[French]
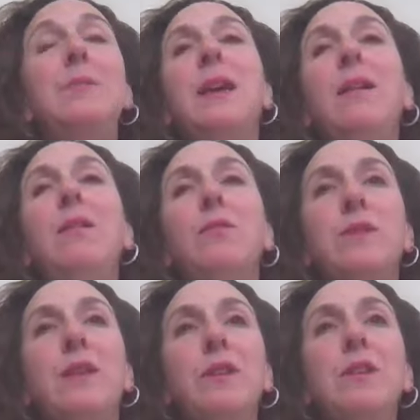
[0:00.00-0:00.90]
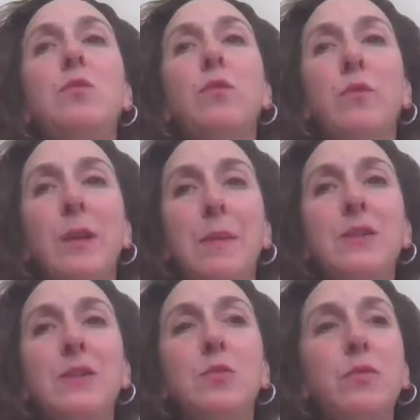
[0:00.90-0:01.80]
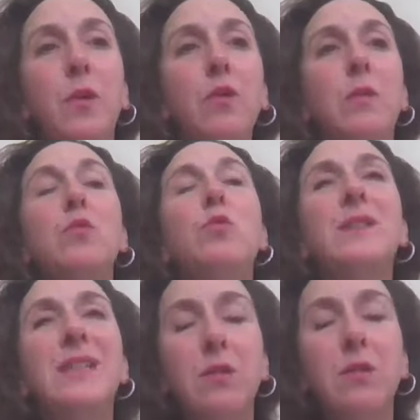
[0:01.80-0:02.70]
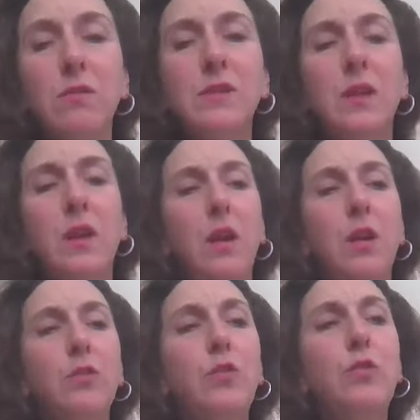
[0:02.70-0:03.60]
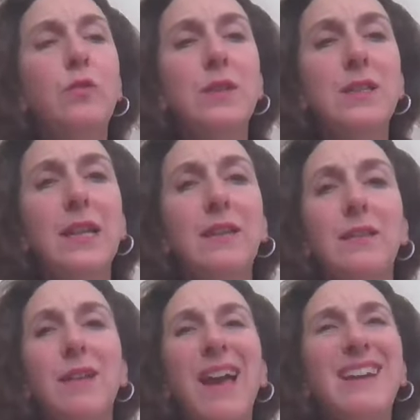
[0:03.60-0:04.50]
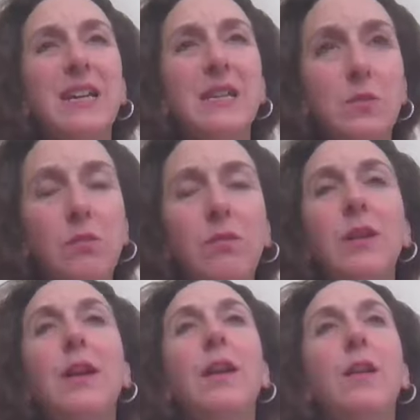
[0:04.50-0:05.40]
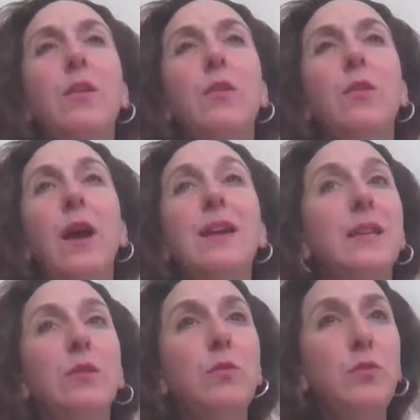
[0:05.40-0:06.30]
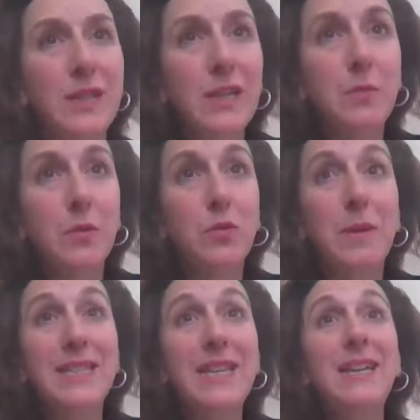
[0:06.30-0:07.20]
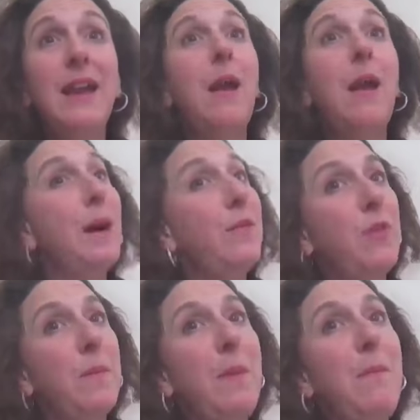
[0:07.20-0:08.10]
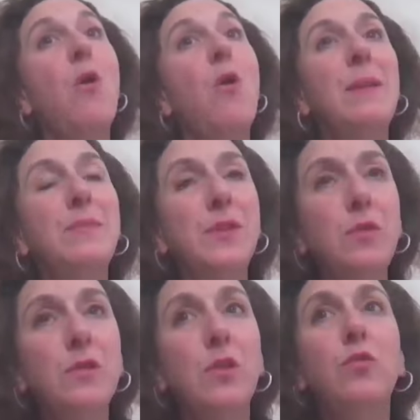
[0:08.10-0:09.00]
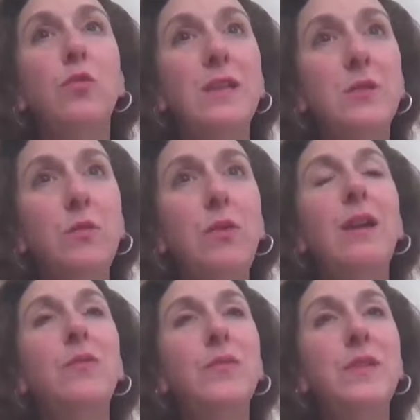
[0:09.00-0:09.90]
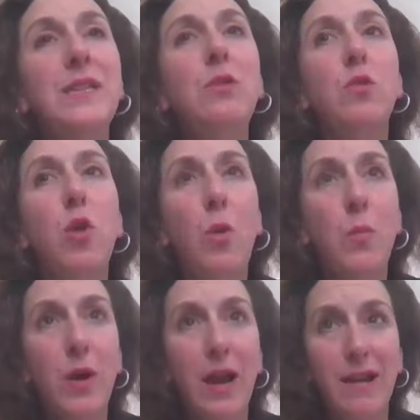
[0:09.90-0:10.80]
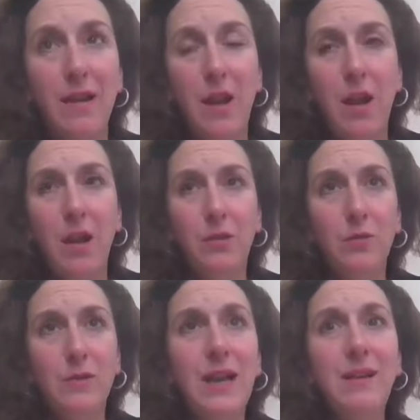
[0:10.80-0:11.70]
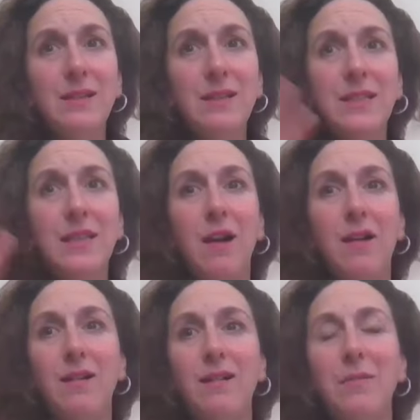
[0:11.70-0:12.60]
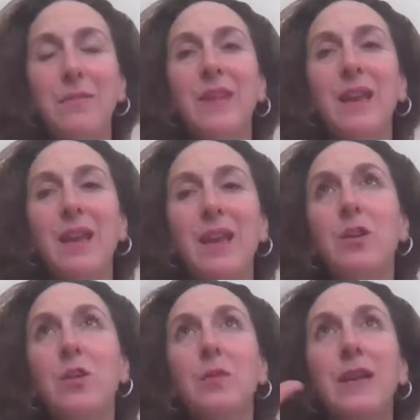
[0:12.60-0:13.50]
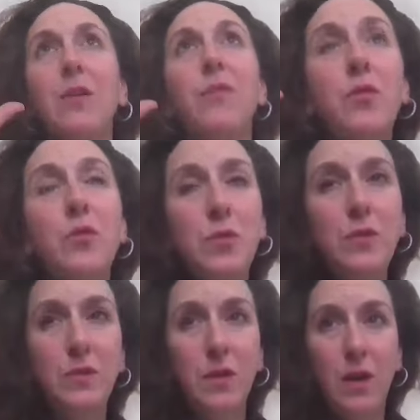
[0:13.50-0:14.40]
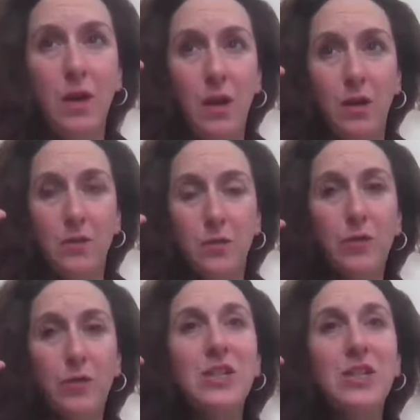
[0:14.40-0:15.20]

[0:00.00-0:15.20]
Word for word: eh bien, vous avez ce qu'on appelle souvent comme conséquence de cette agression euh, un syndrome de stress post-traumatique, parfois même en l'absence de lésions physiques ou corporelles. Donc ça, c'est un, comment dire, un focus sur